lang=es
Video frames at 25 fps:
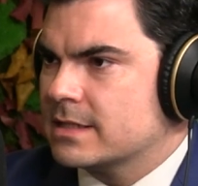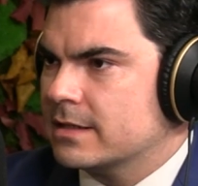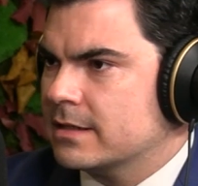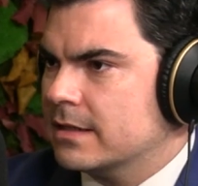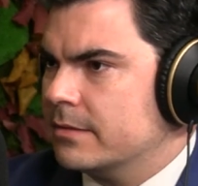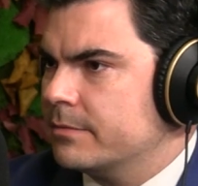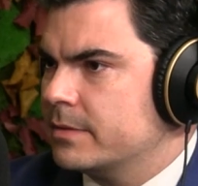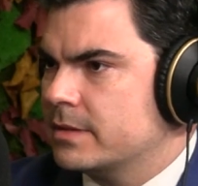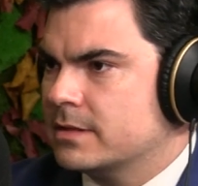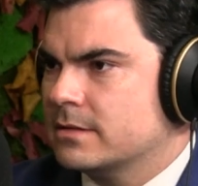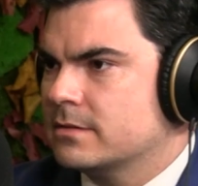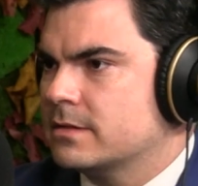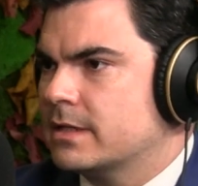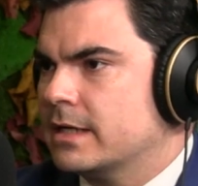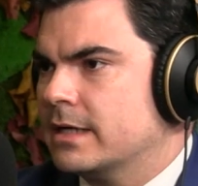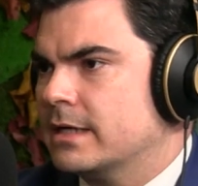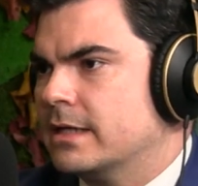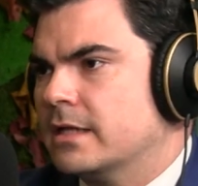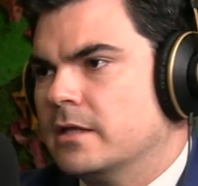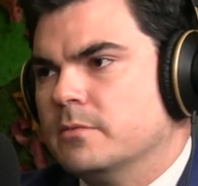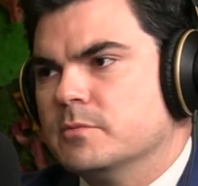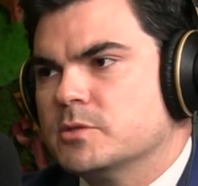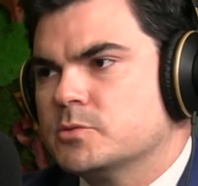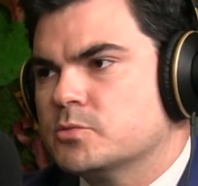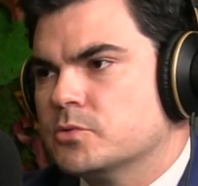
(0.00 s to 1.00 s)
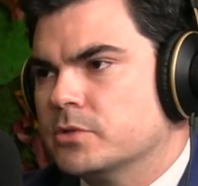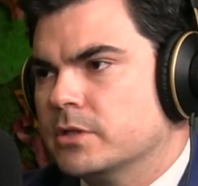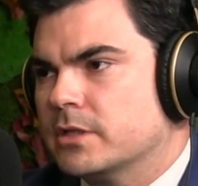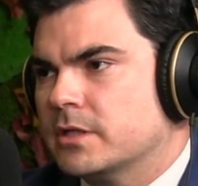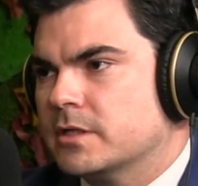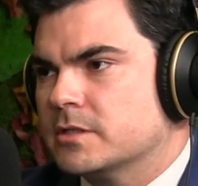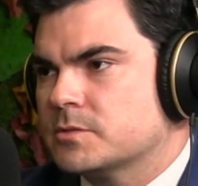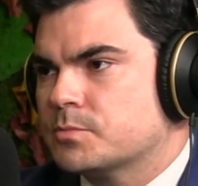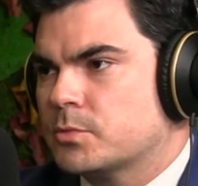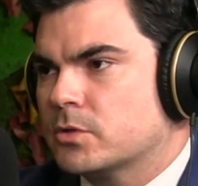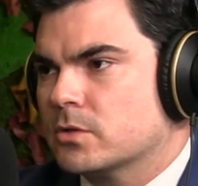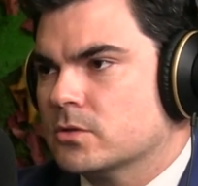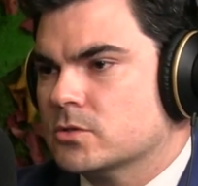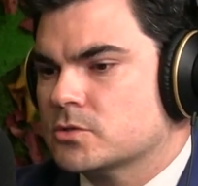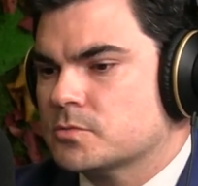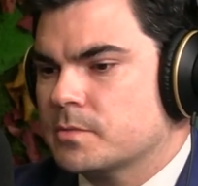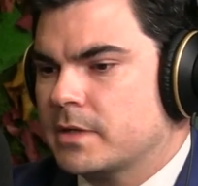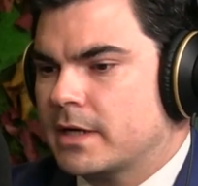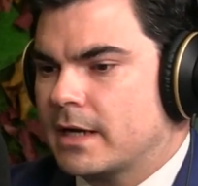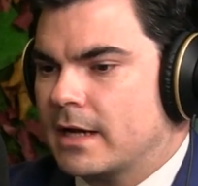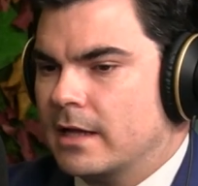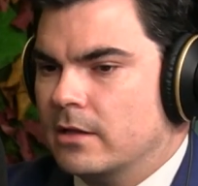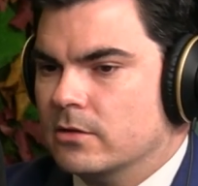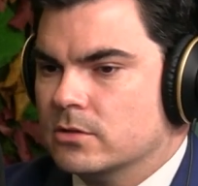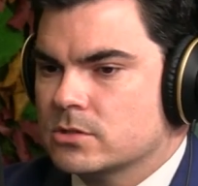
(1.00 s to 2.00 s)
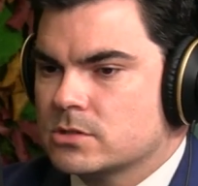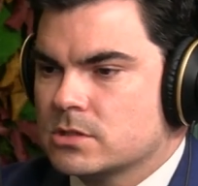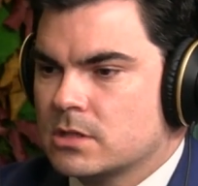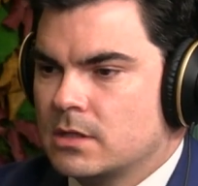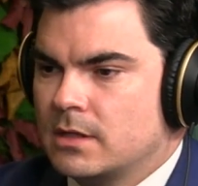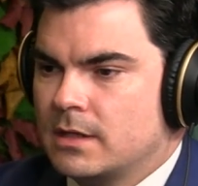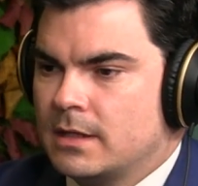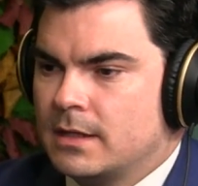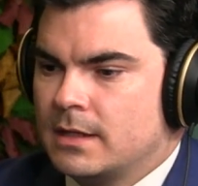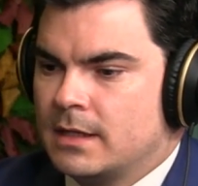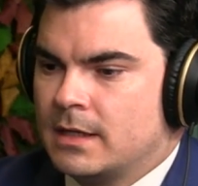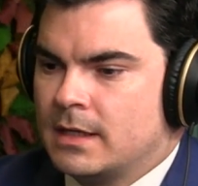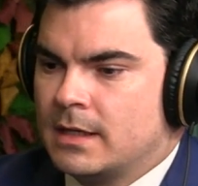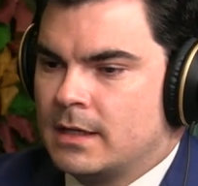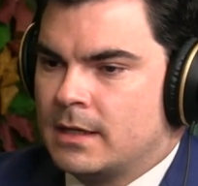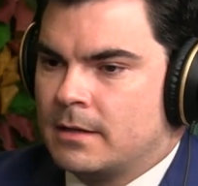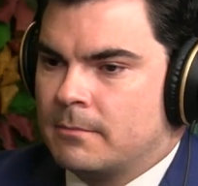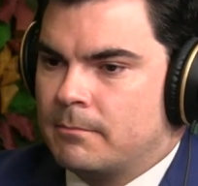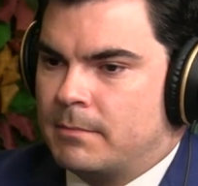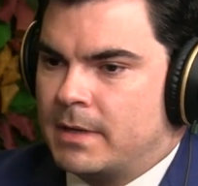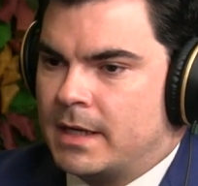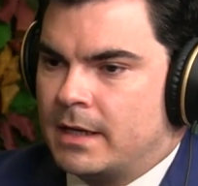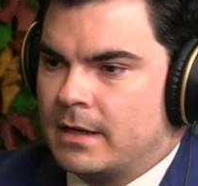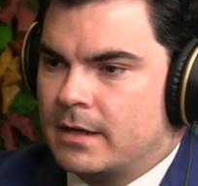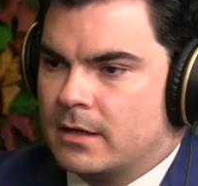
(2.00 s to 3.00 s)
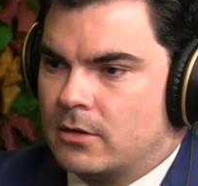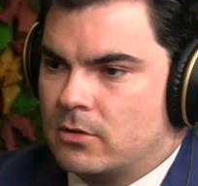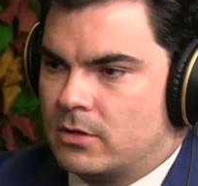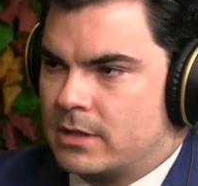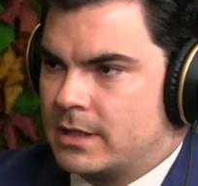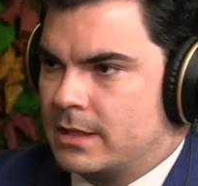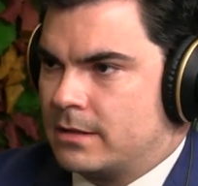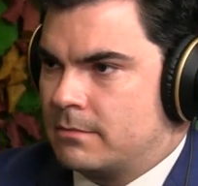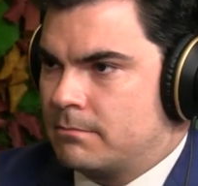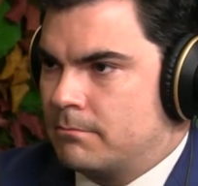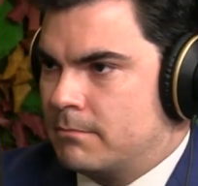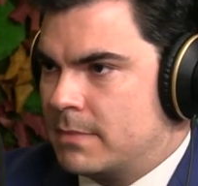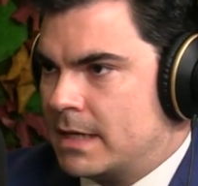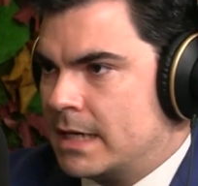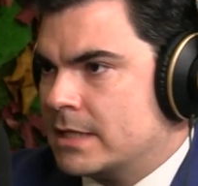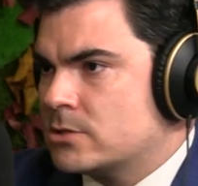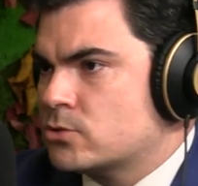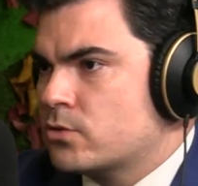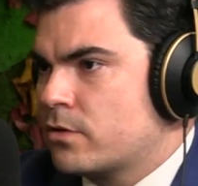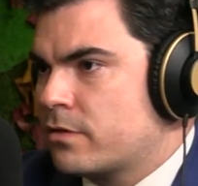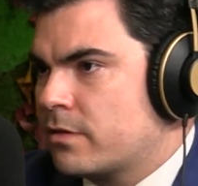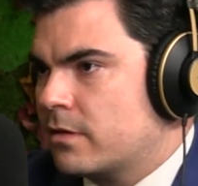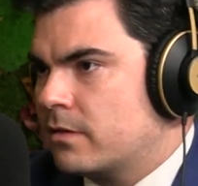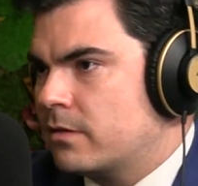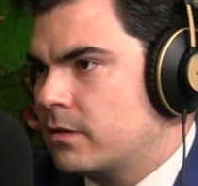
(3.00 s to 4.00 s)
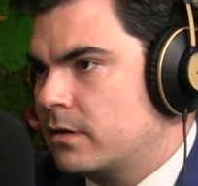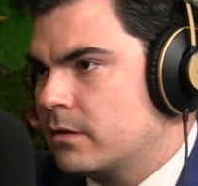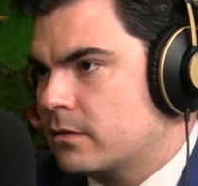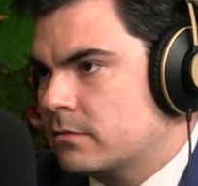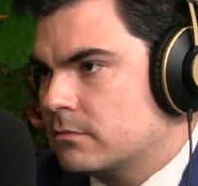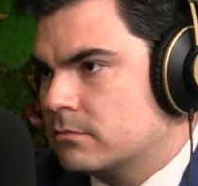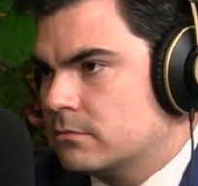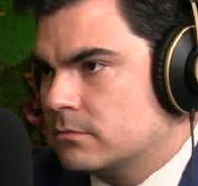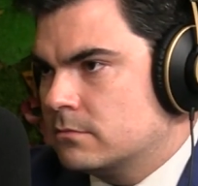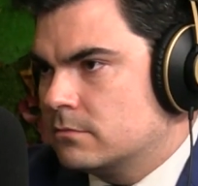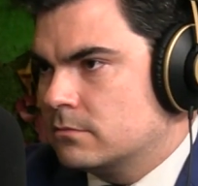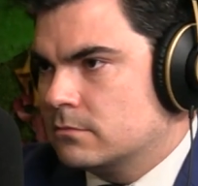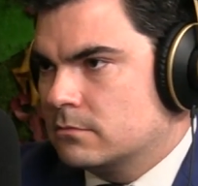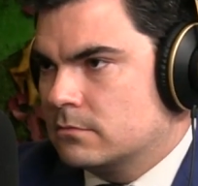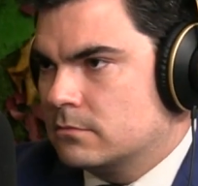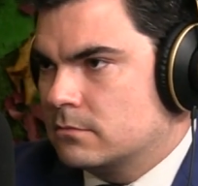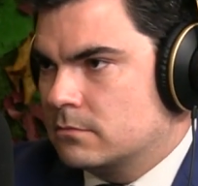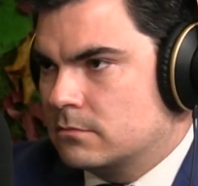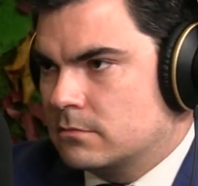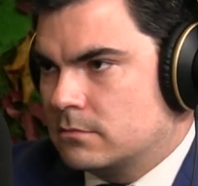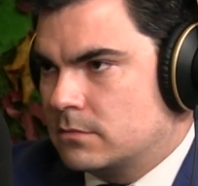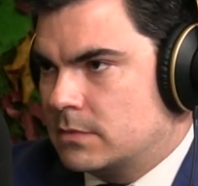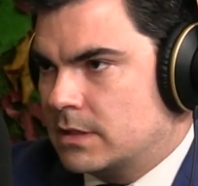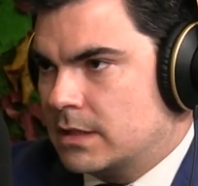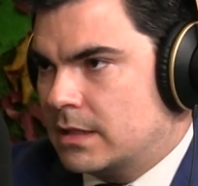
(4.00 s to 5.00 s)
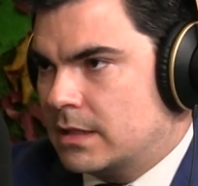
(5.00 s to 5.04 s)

también tengan el mismo interés por los mercados, ven que lo que va a suceder a